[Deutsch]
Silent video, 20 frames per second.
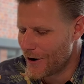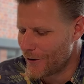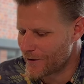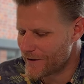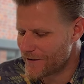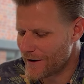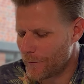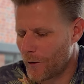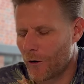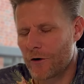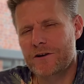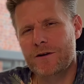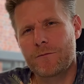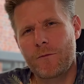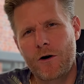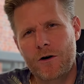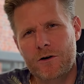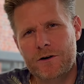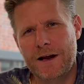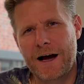Und ich habe heute
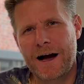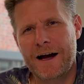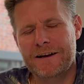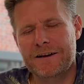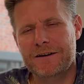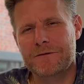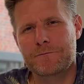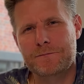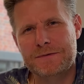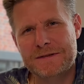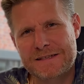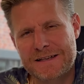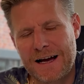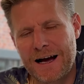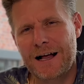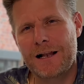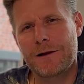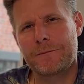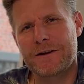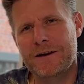Morgen einen
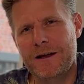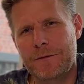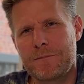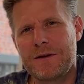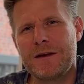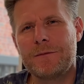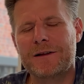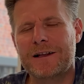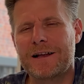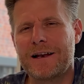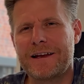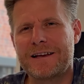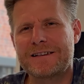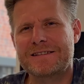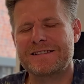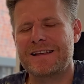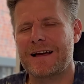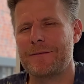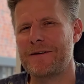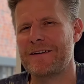Psalm in der Bibel
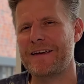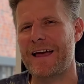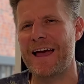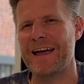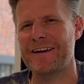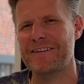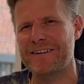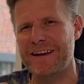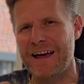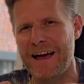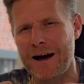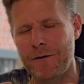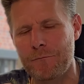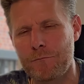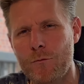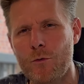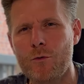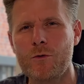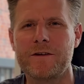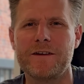gelesen, der mich echt
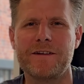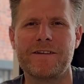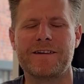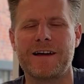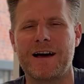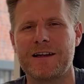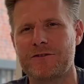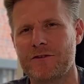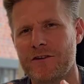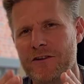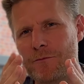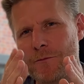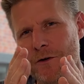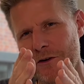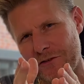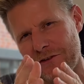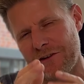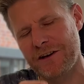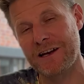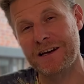ermutigt hat. Und ich
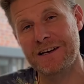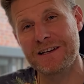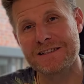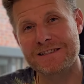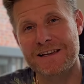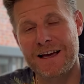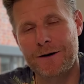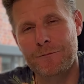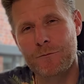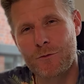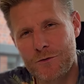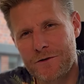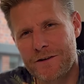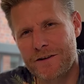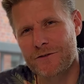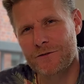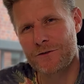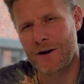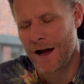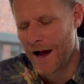möchte dir diese
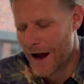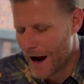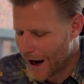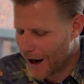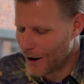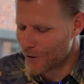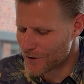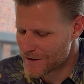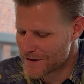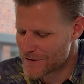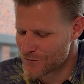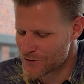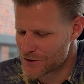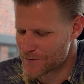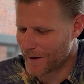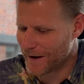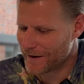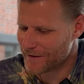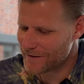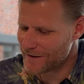Ermutigung auch
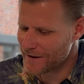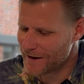zusprechen.